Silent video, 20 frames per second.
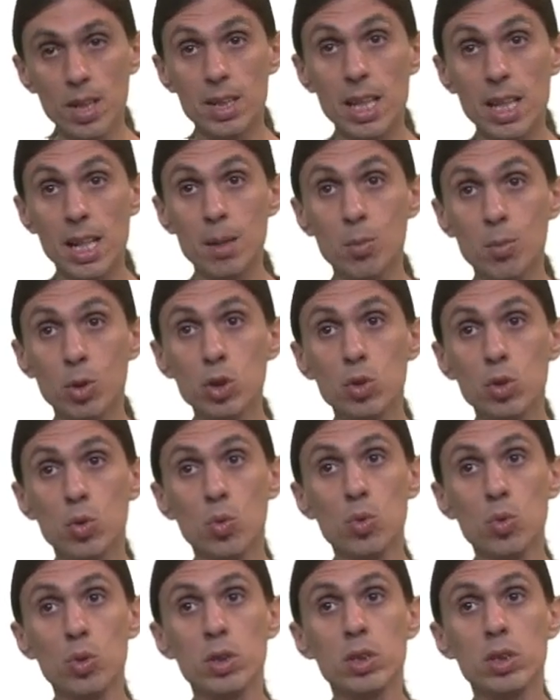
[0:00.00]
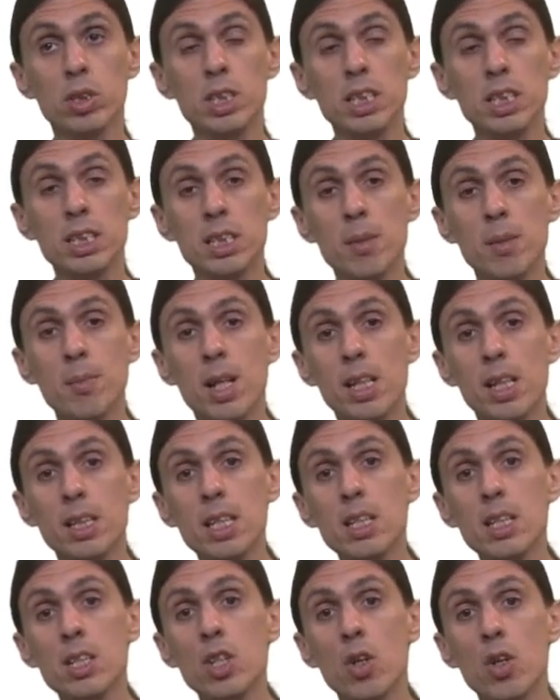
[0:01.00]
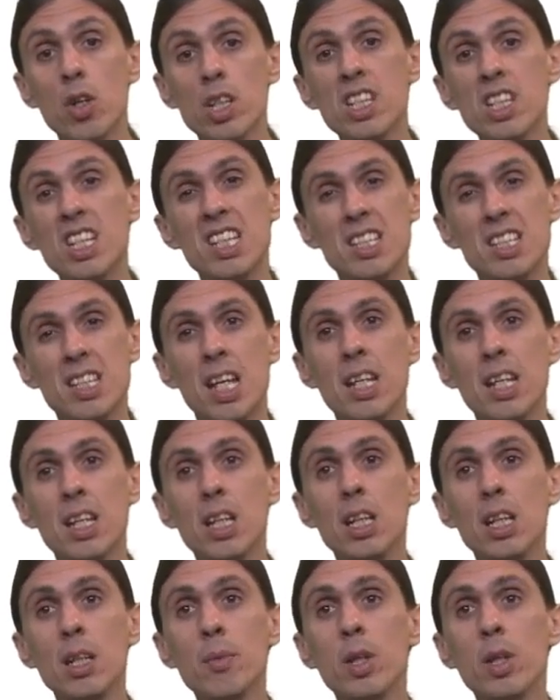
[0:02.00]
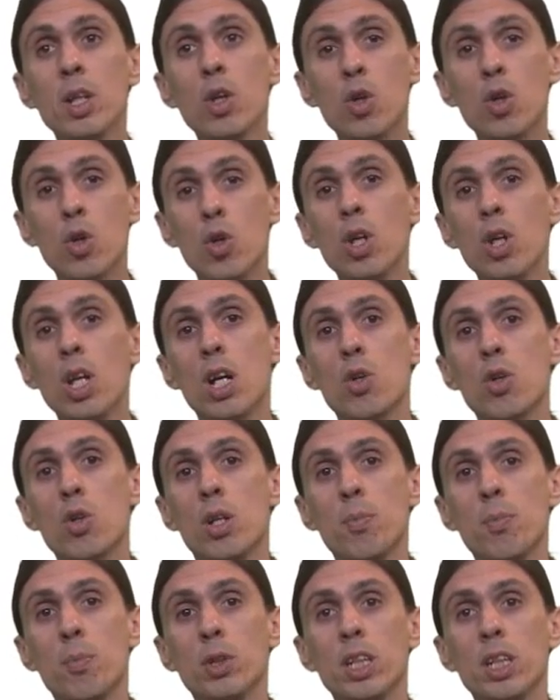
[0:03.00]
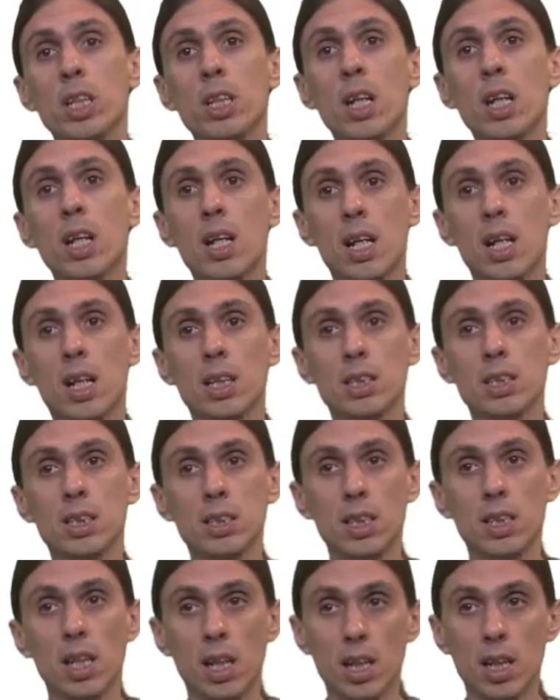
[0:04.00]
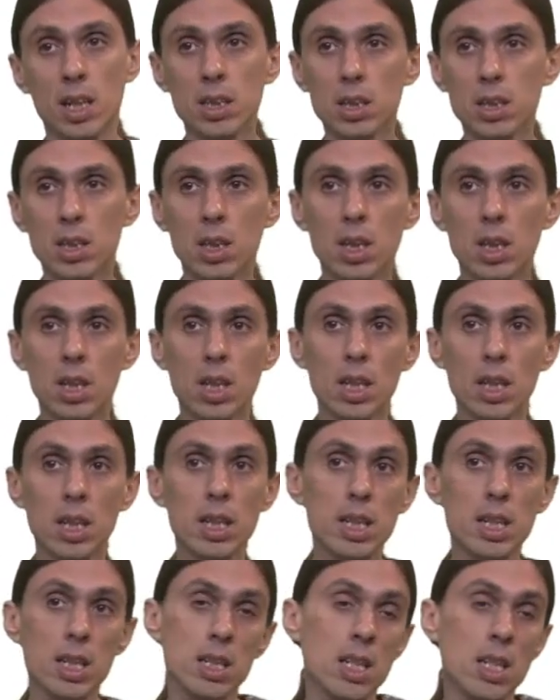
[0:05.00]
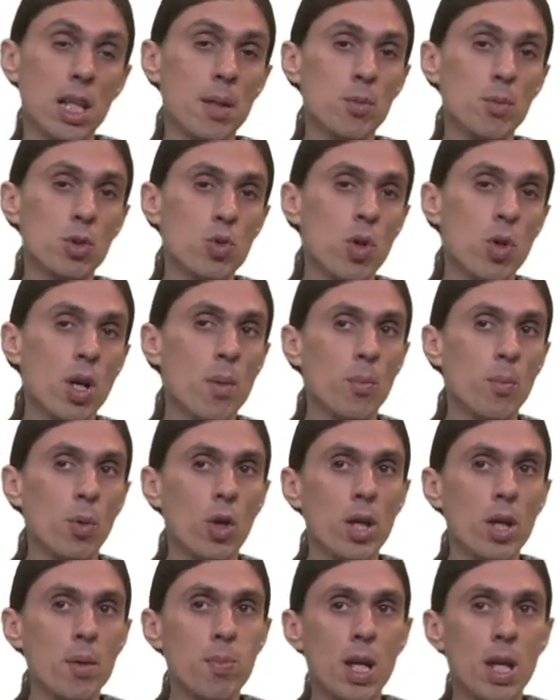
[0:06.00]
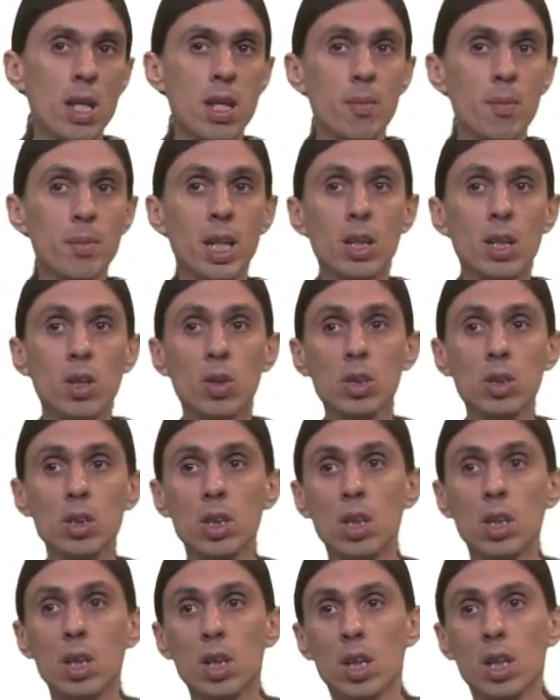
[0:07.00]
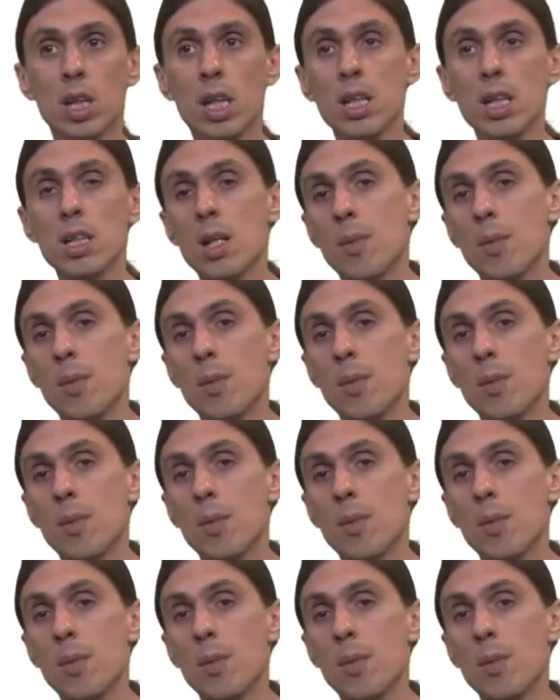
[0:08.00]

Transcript: Tenemos un sistema de tensiones que está en equilibrio con las correspondientes cargas externas. Y tenemos un campo de desplazamiento que